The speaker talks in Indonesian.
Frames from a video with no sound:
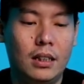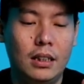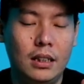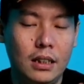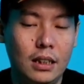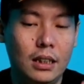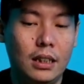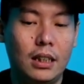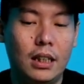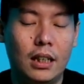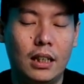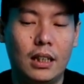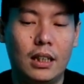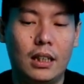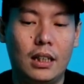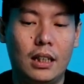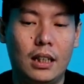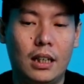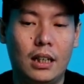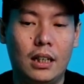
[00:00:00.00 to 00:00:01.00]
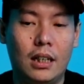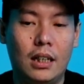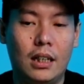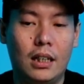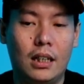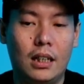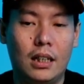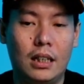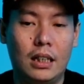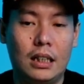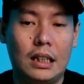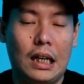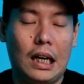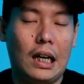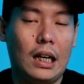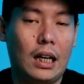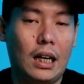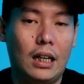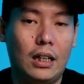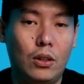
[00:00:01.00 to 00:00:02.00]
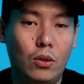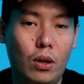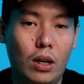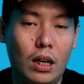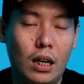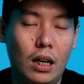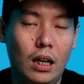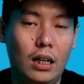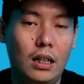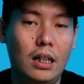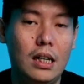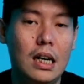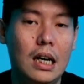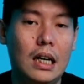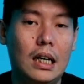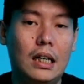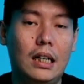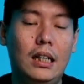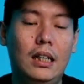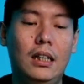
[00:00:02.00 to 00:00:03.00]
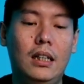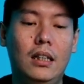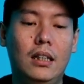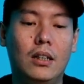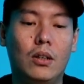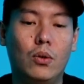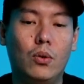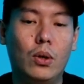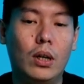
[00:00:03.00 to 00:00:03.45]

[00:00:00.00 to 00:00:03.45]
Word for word: di sini yang yang uh, ditekankan itu adalah dari